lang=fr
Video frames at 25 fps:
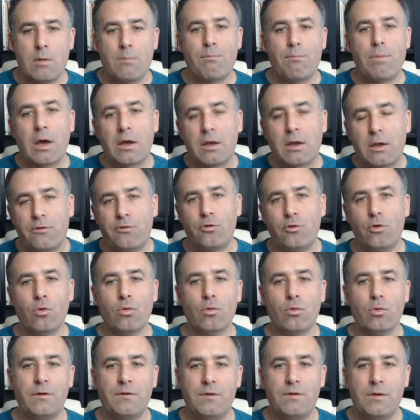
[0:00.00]
pas
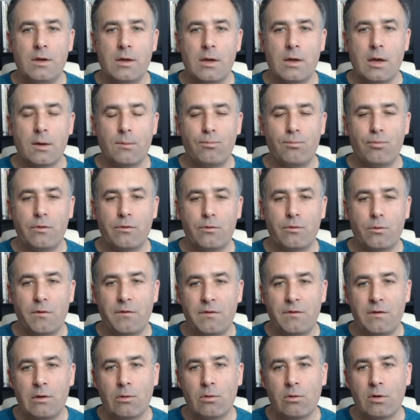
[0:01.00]
question ici, hein, puisque
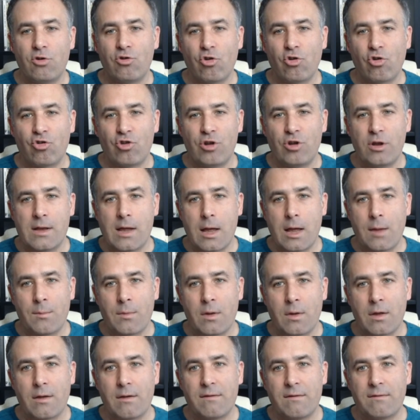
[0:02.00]
si on échange les
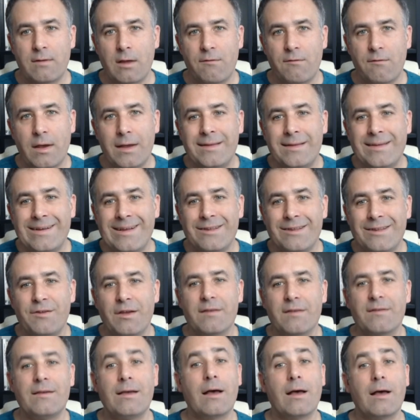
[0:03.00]
dames, ça va aider
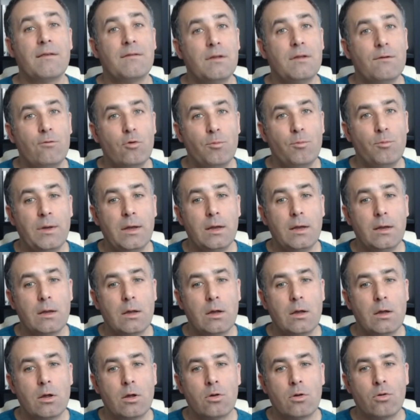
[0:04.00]
l'adversaire à se développer.
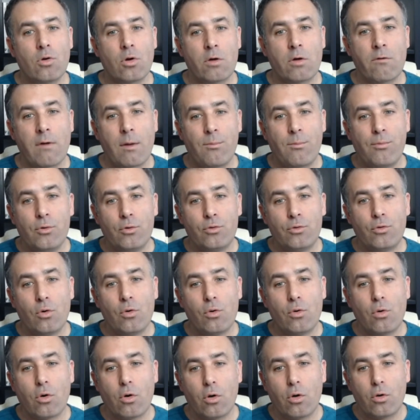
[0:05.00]
Donc on va
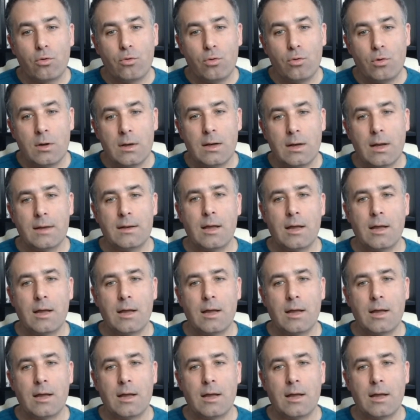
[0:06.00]
plutôt reculer la